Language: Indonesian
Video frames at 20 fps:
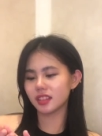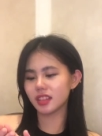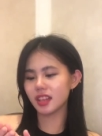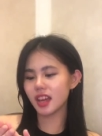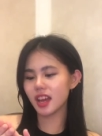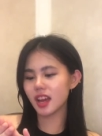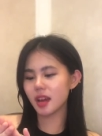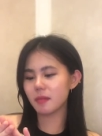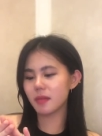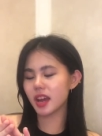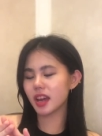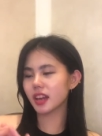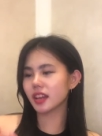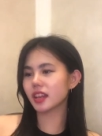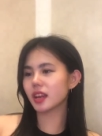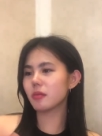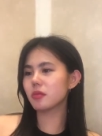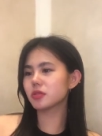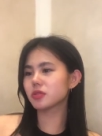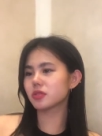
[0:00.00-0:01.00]
dia
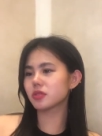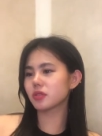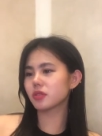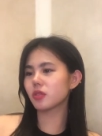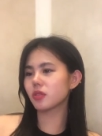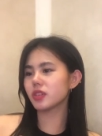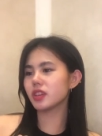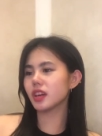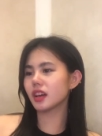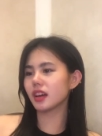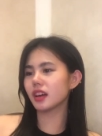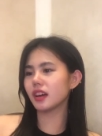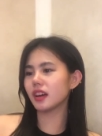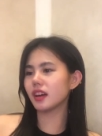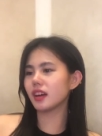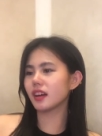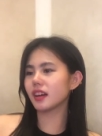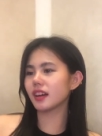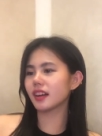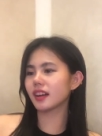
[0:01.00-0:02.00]
bayarin kamu cuci kukunya
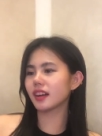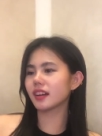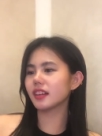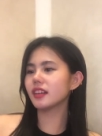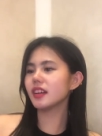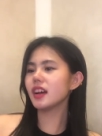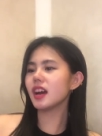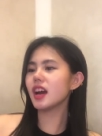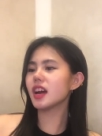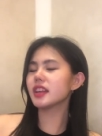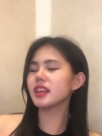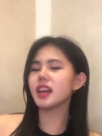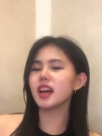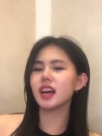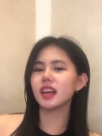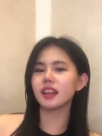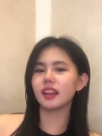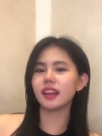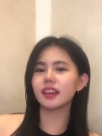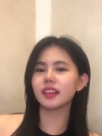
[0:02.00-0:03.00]
nggak enggak
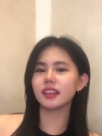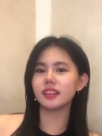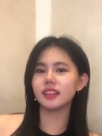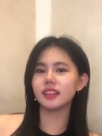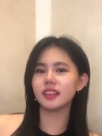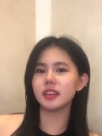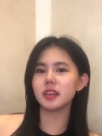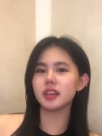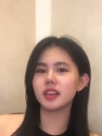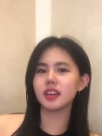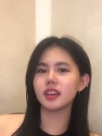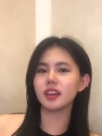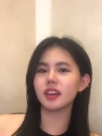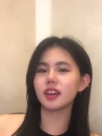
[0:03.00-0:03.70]
dia lagi di